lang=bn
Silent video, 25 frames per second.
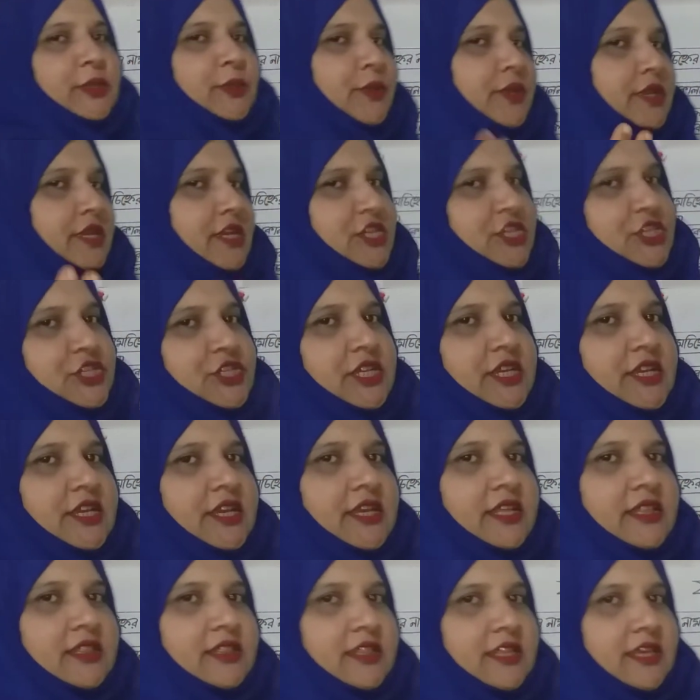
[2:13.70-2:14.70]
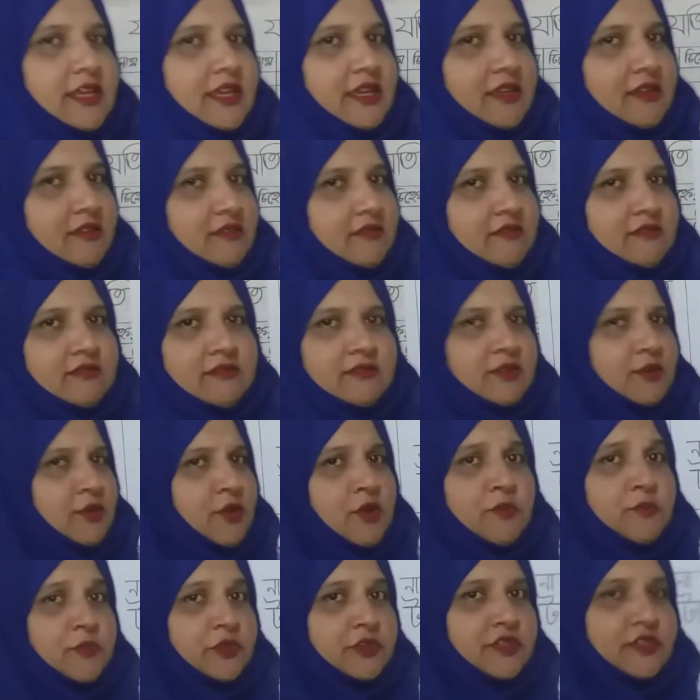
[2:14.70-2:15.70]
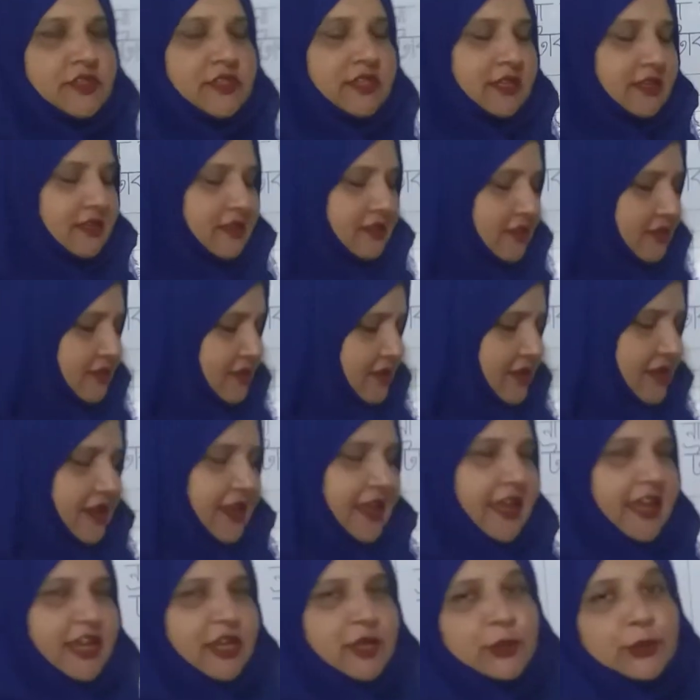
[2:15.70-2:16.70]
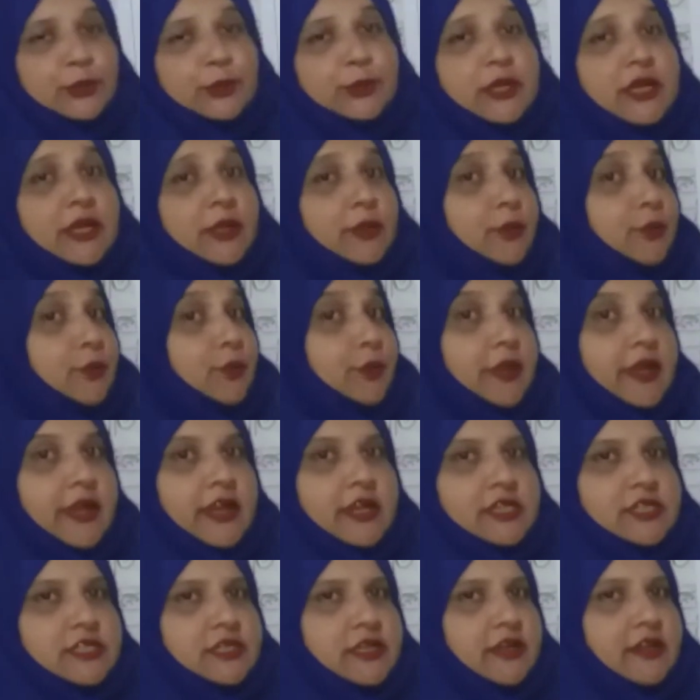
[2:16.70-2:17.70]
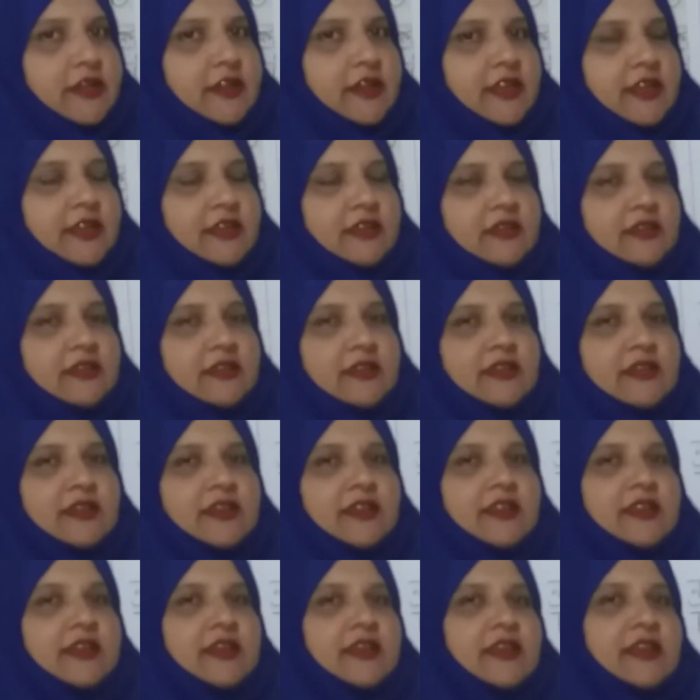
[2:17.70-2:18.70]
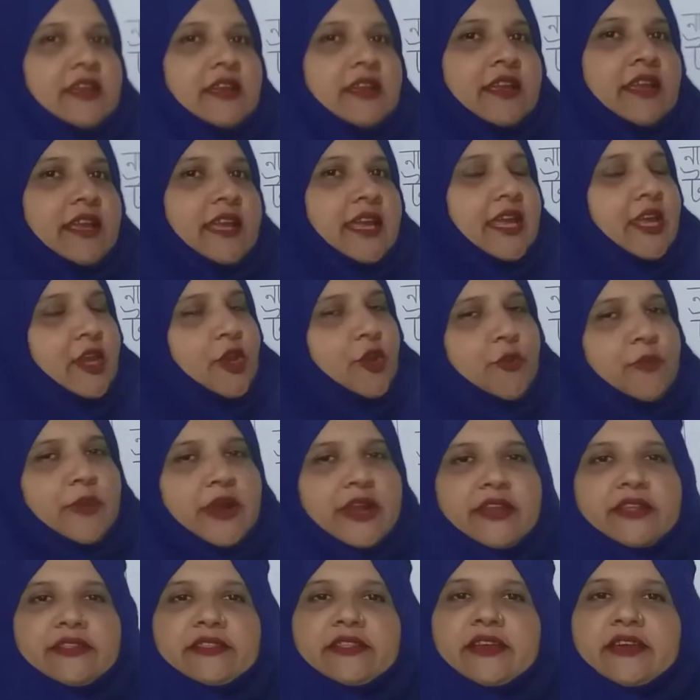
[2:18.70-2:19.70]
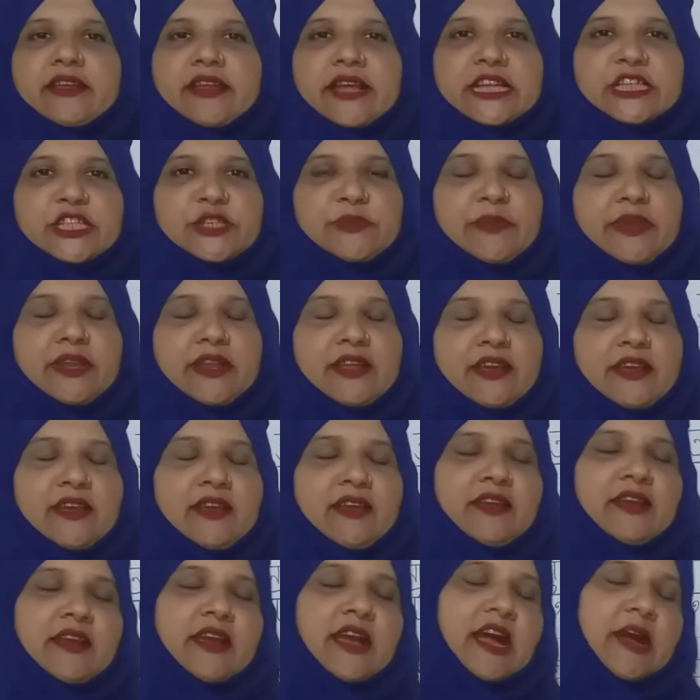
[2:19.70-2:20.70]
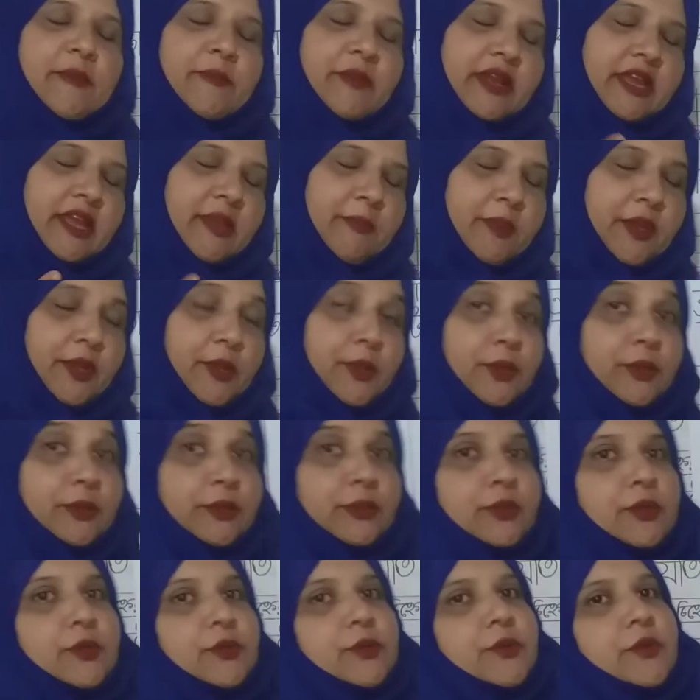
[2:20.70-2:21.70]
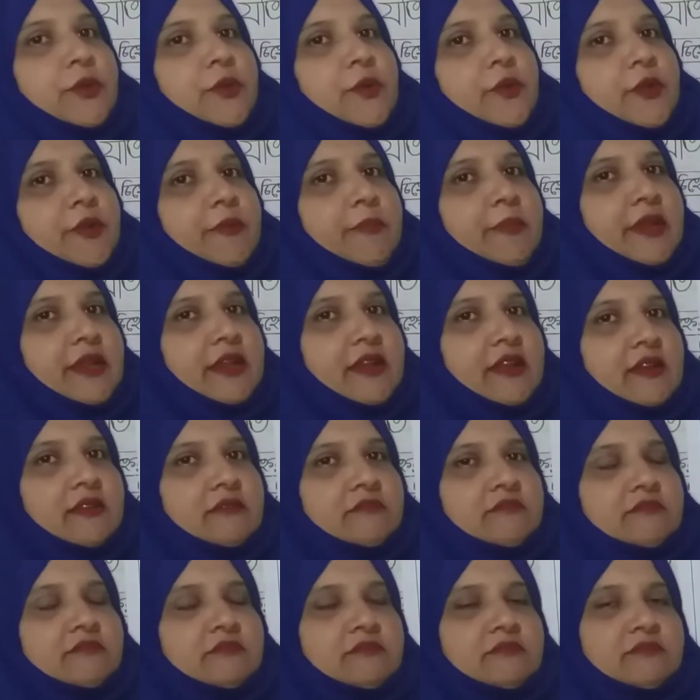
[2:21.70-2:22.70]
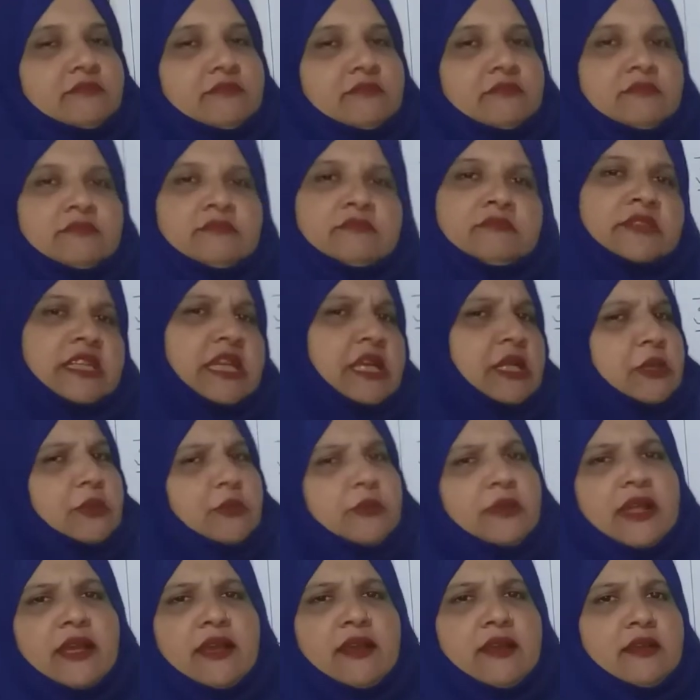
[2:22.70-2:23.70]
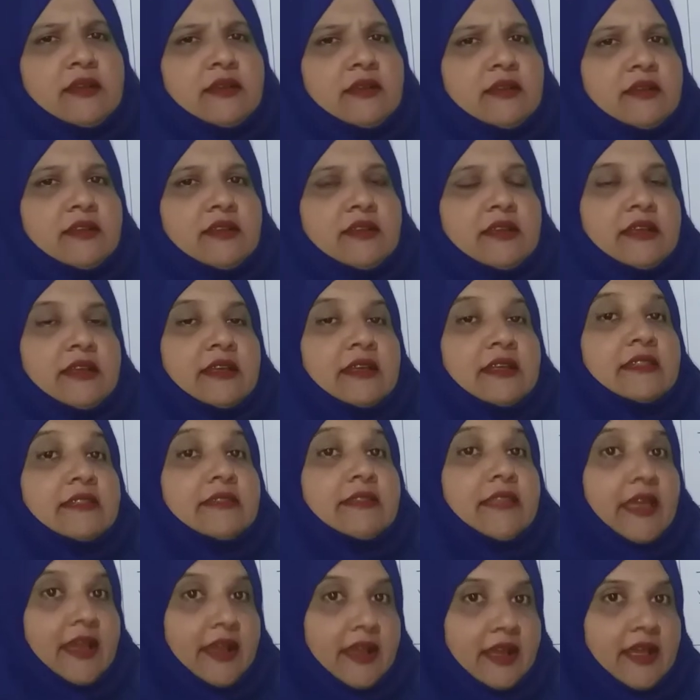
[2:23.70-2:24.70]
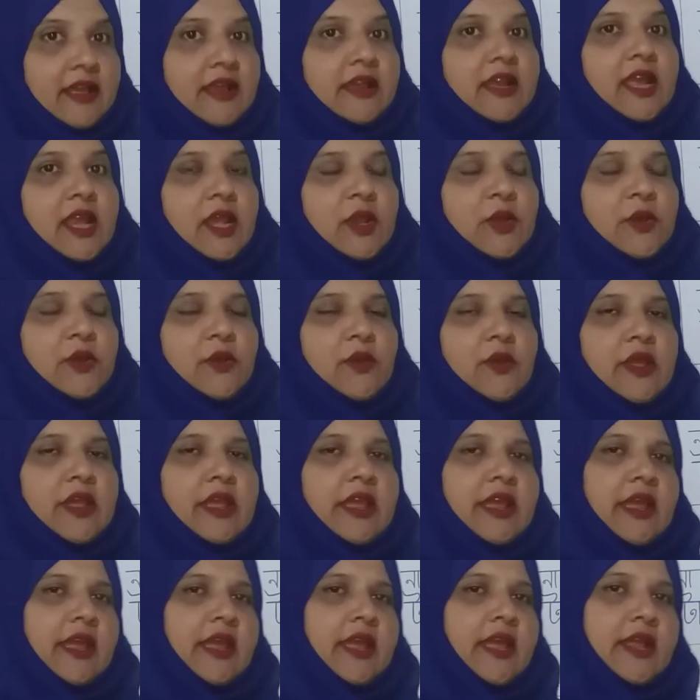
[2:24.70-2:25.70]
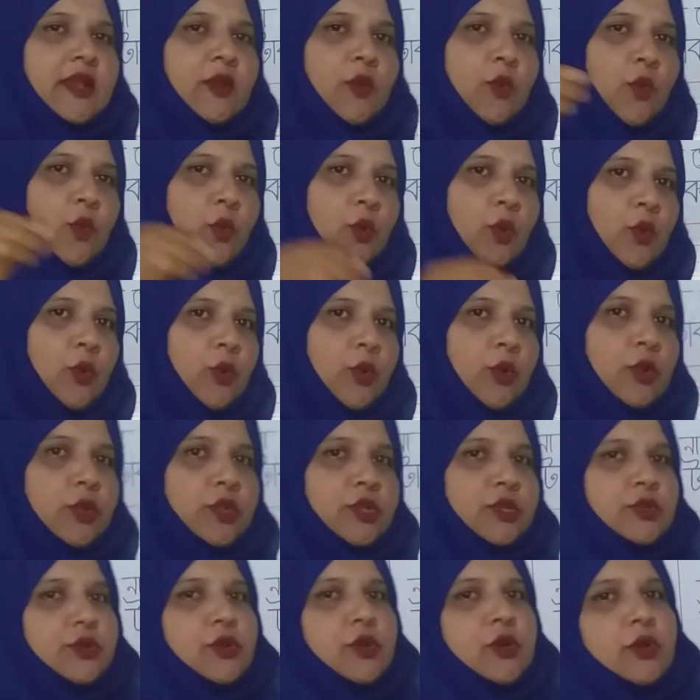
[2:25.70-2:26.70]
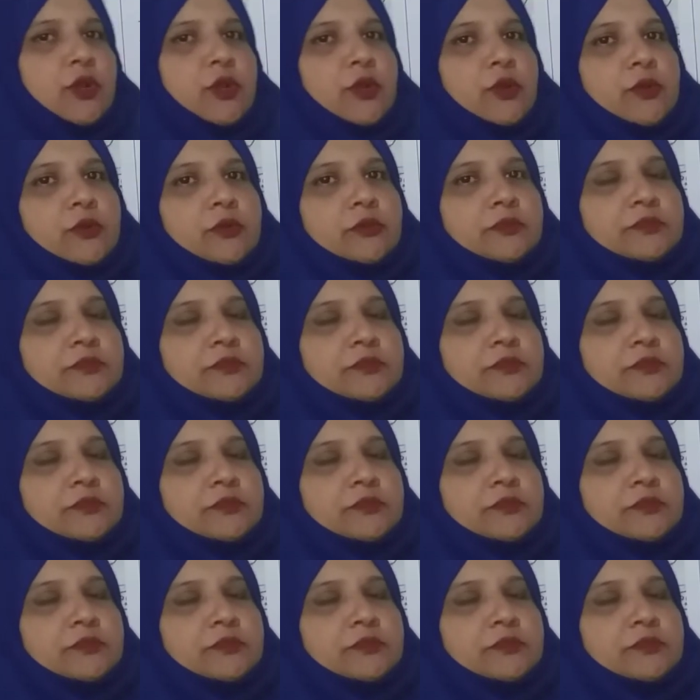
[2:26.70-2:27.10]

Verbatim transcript: তো নিশ্চিন্তে ঘুমুচ্ছেন এখন তো আর কোনো টেনশান নেই কেউ বাড়িতে আর আসবে না আমাকে বিরক্তও করবে না কিন্তু না দেখা গেল এর উল্টো হলো